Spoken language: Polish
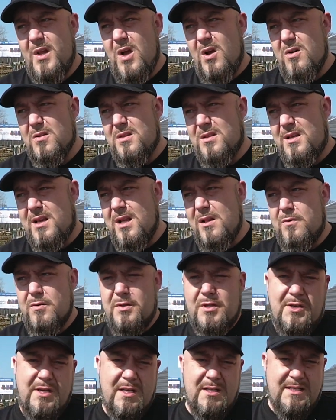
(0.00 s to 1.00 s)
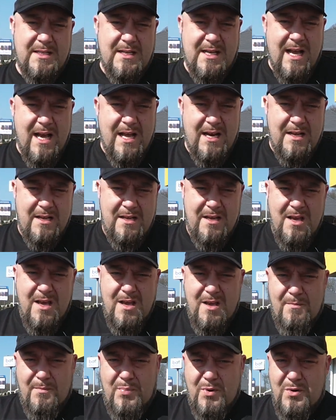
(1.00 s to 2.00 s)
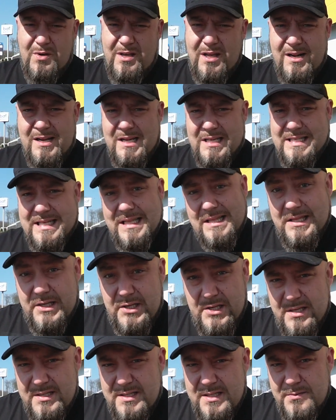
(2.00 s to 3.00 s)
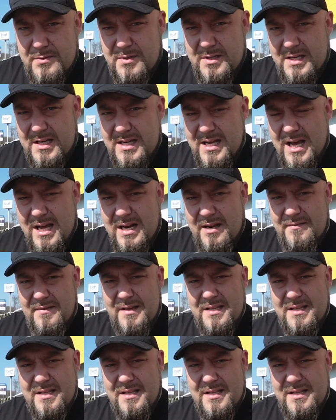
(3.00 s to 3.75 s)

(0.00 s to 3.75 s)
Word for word: Od kilku tysięcy kary po kilkaset tysięcy złotych kary,